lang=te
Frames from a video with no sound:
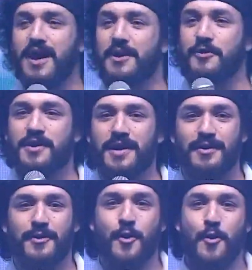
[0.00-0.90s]
కాకుండా
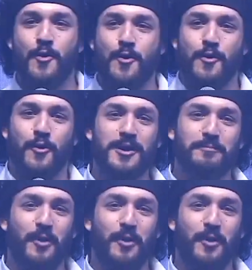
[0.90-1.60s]
కొన్ని